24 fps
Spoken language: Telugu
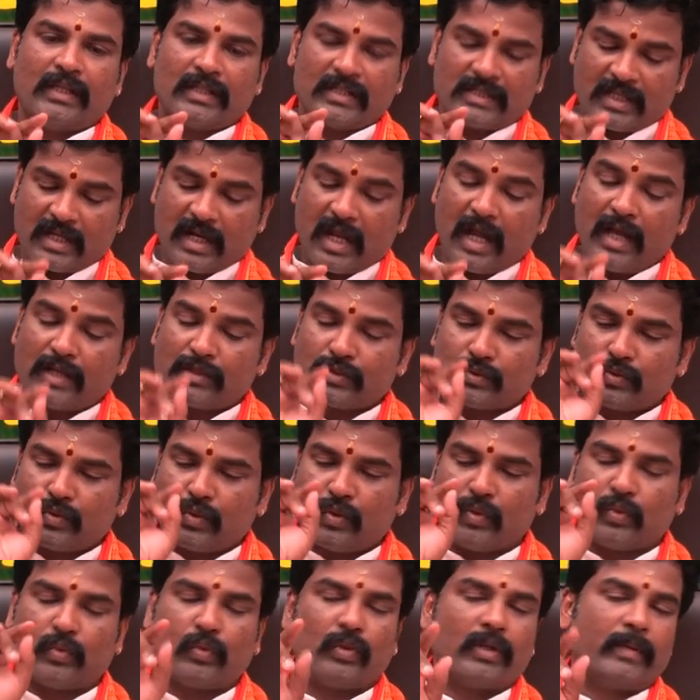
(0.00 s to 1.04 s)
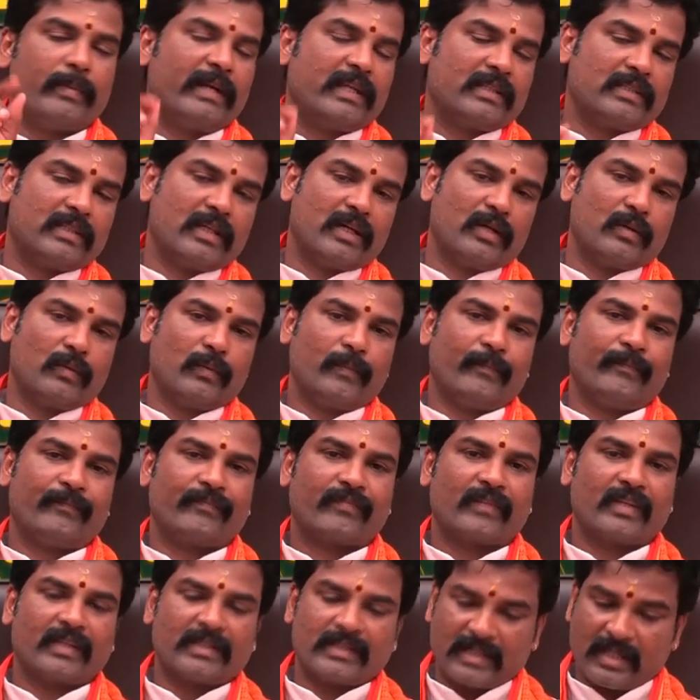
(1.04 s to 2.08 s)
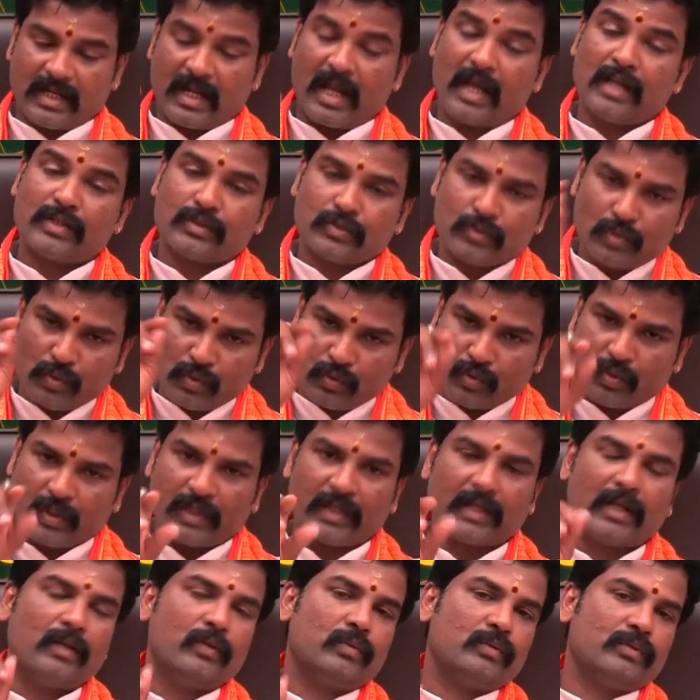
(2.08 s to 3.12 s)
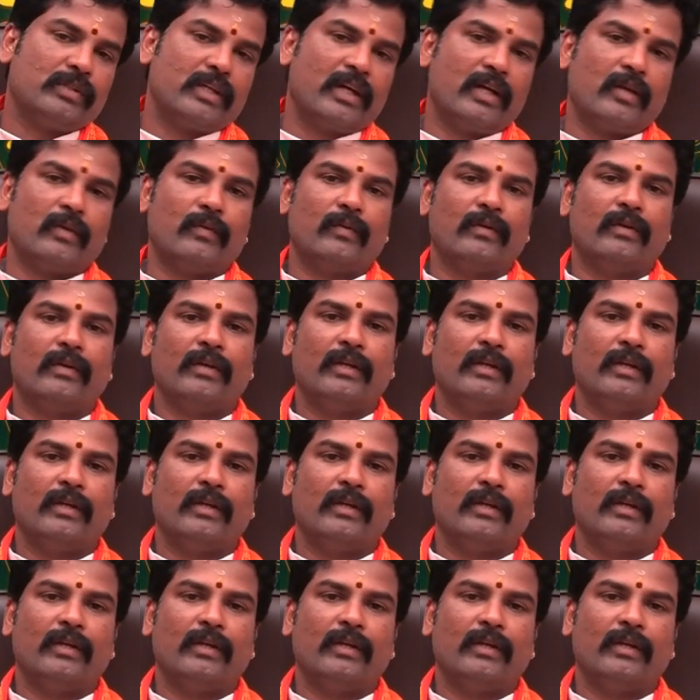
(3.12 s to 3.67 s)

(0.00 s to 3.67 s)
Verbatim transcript: స్థిరాస్తులు కూడా పెడతారు స్థిరాస్తులు కొనగలుగుతారు